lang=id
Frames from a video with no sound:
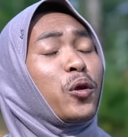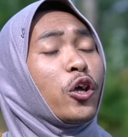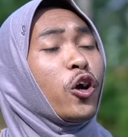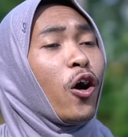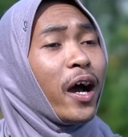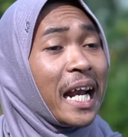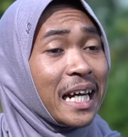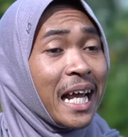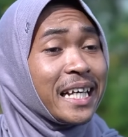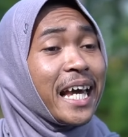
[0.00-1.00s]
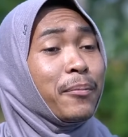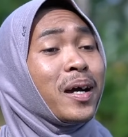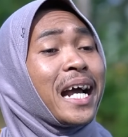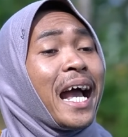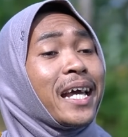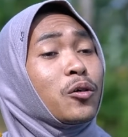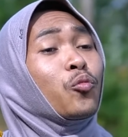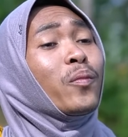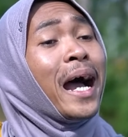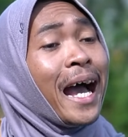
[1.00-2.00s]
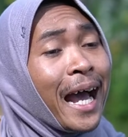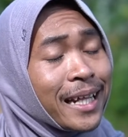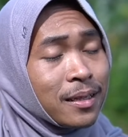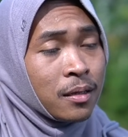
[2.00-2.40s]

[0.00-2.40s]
broyongan, ki mengkae kumat.